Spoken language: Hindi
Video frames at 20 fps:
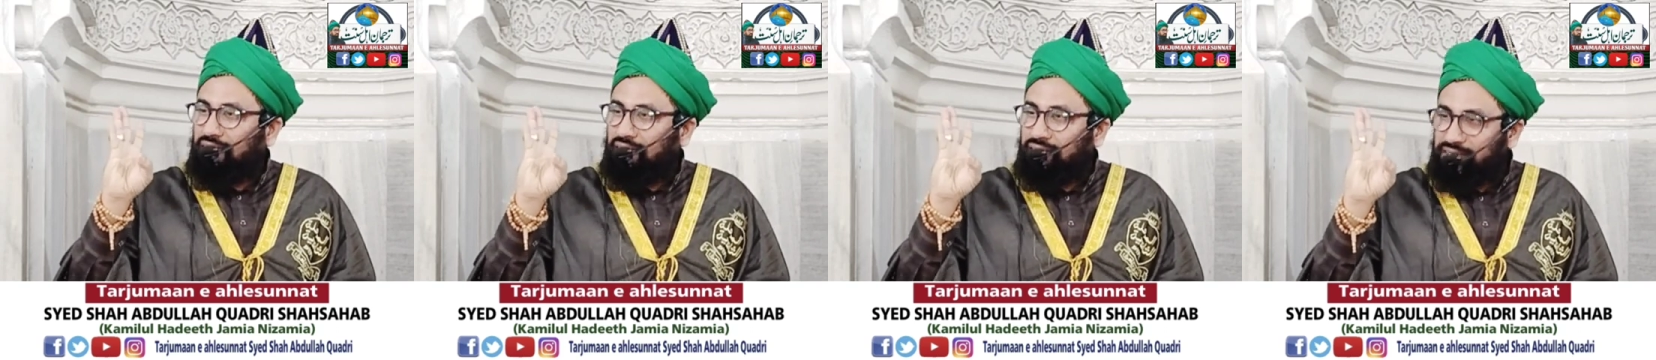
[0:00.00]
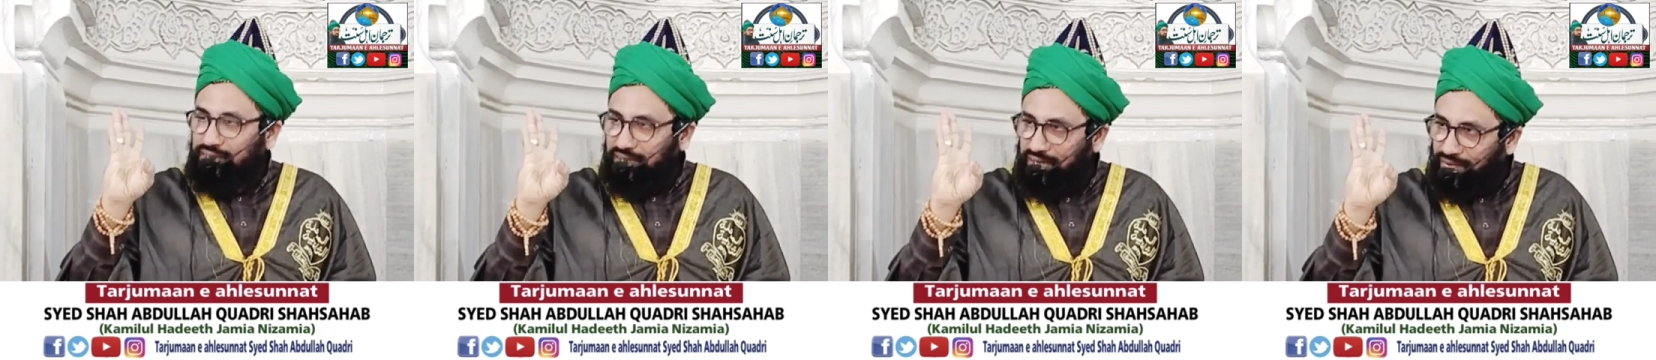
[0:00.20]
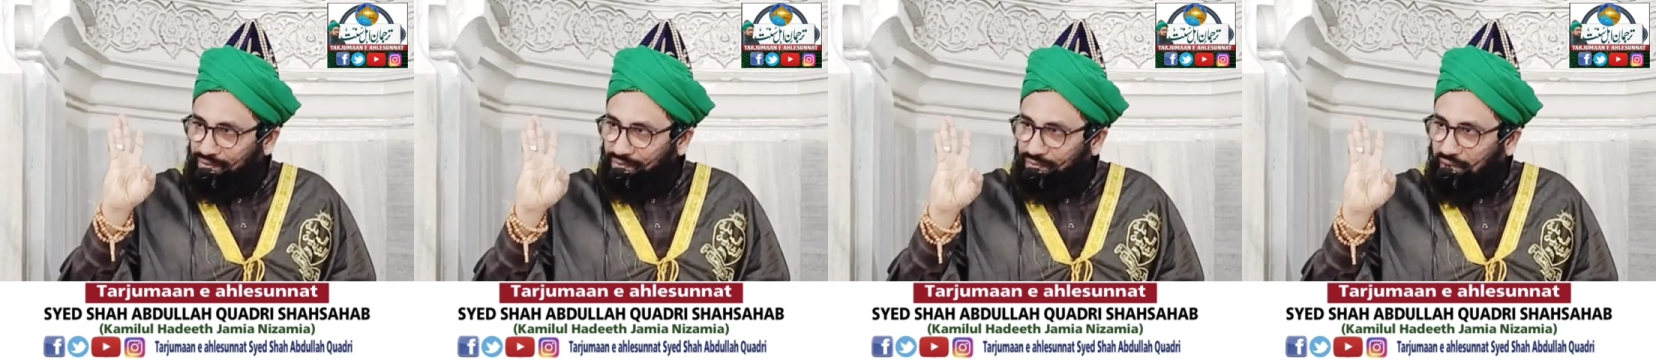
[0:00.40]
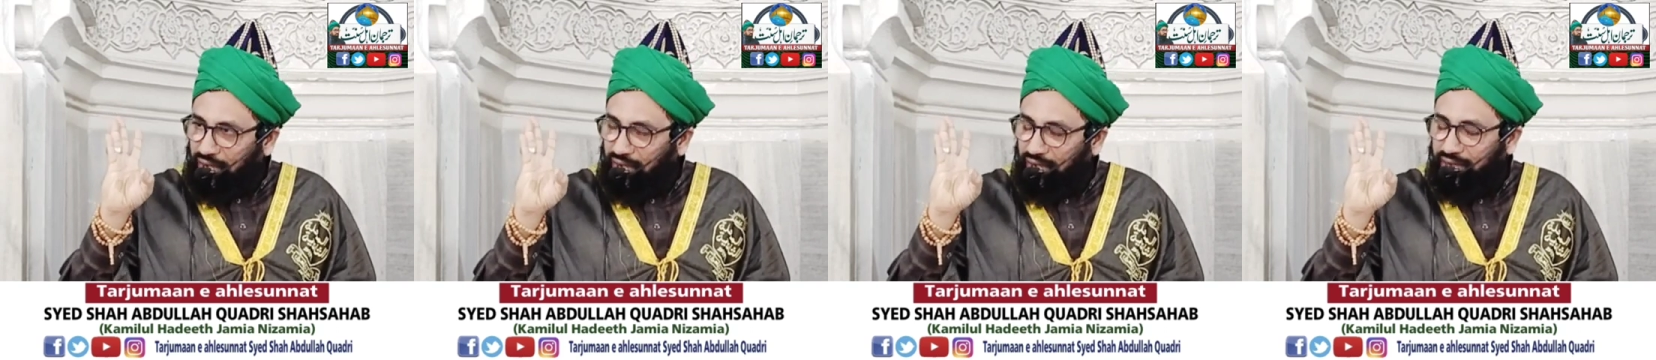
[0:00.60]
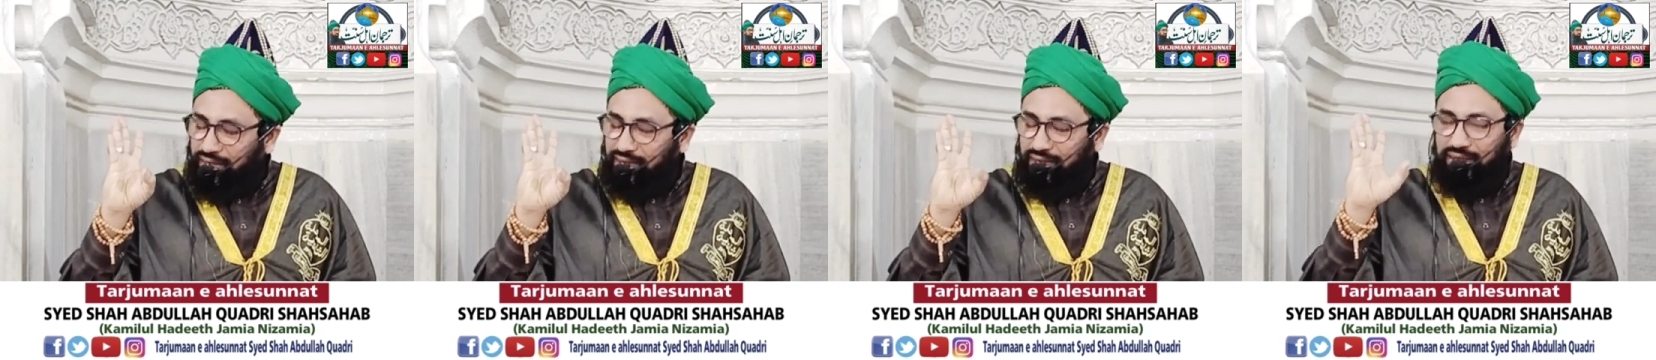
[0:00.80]
हसन
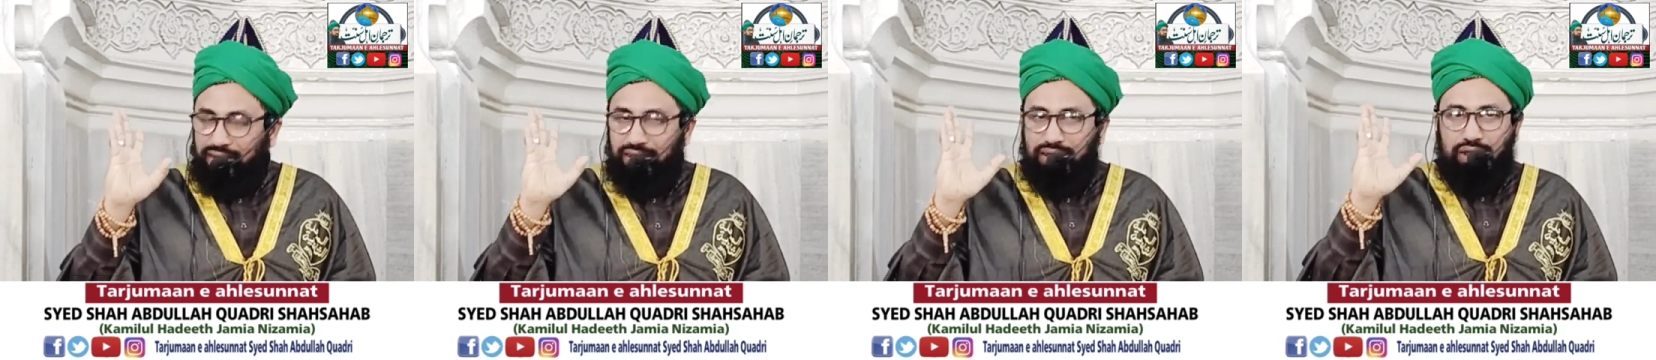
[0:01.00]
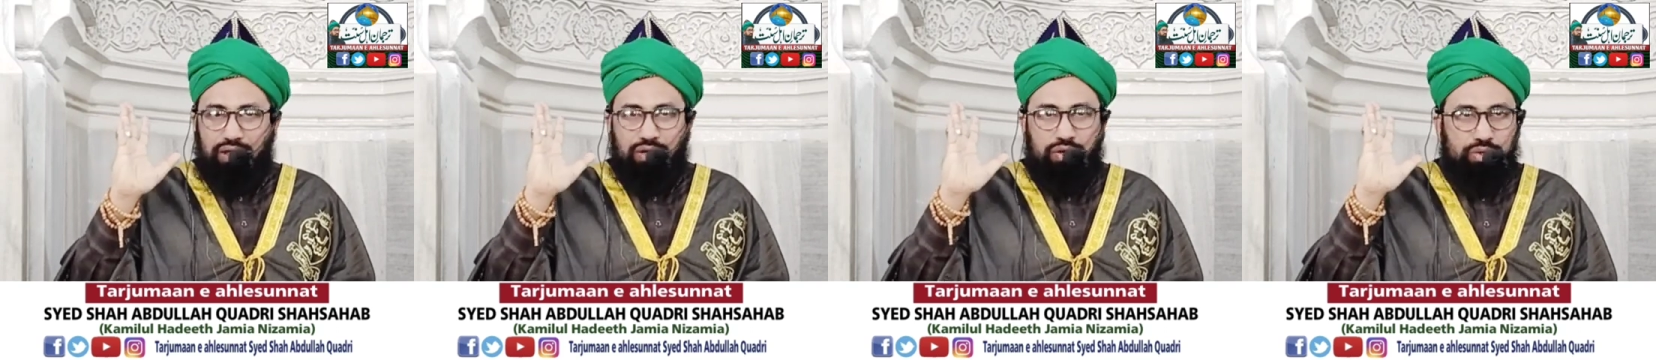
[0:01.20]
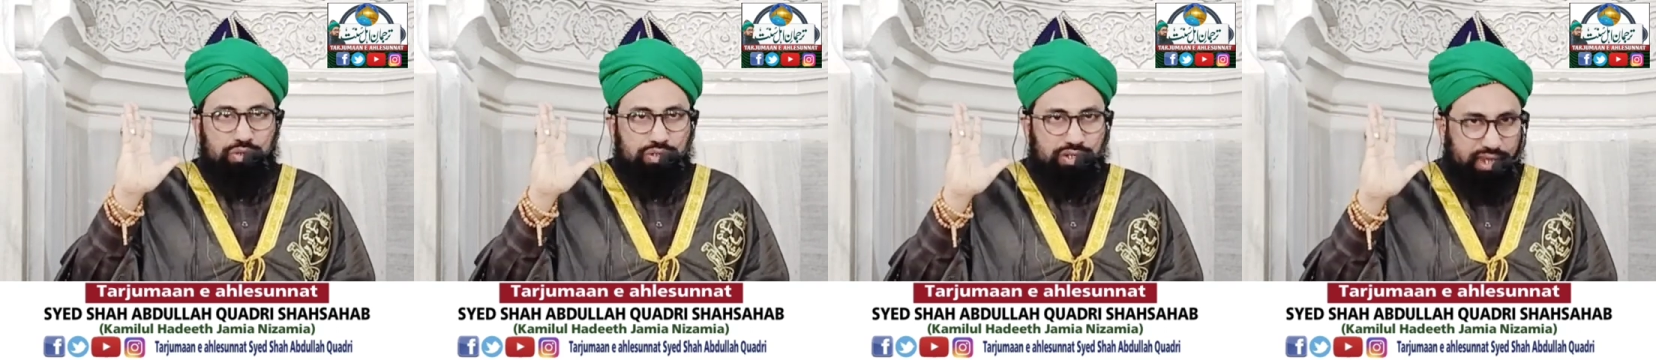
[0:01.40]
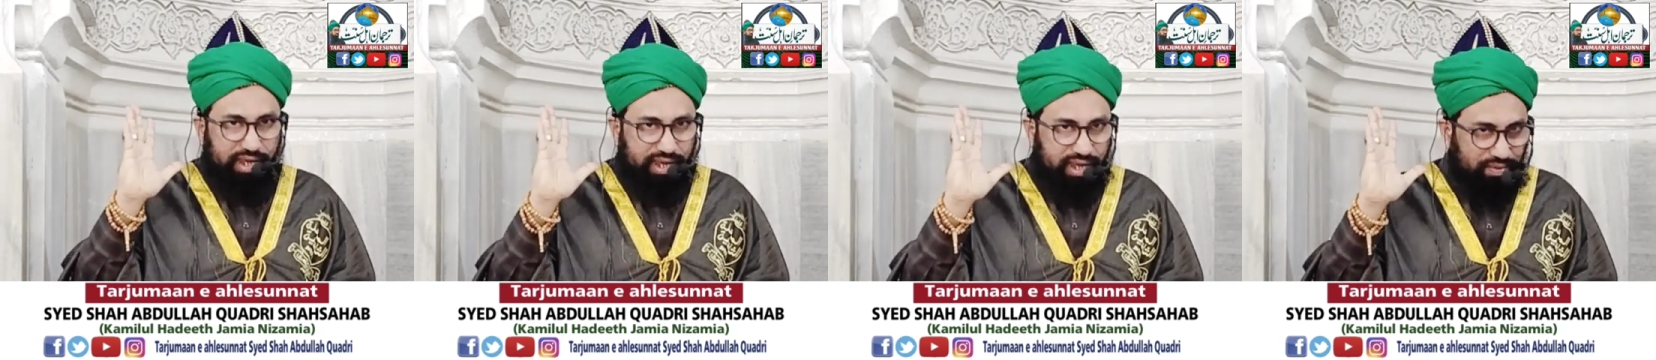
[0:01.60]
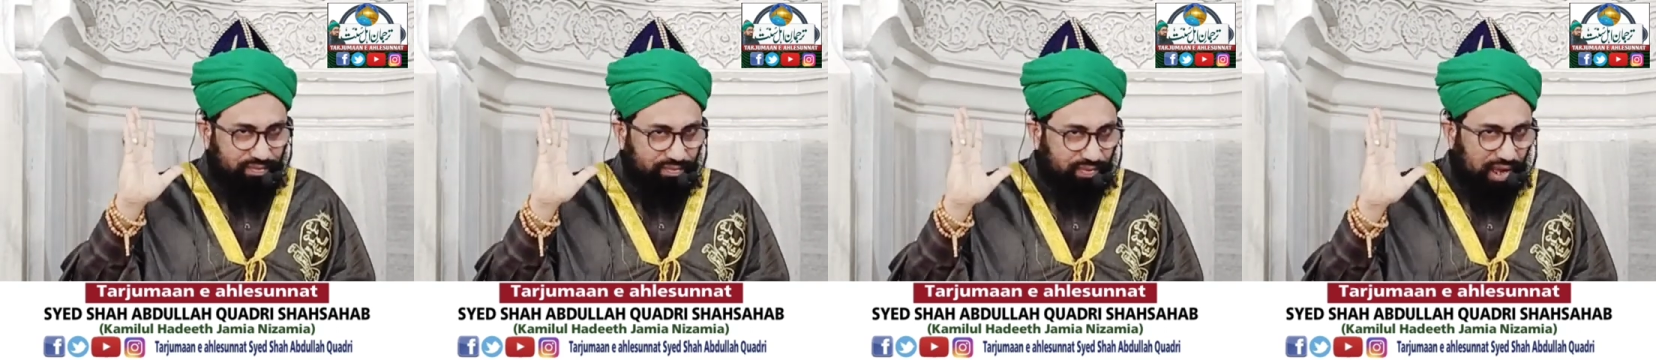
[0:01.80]
पाक
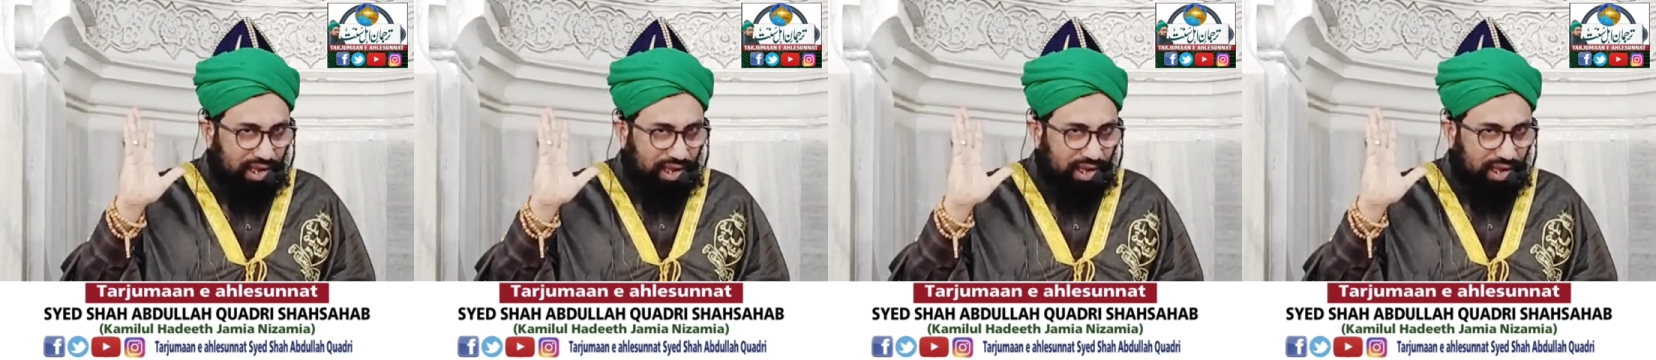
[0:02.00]
हुसैन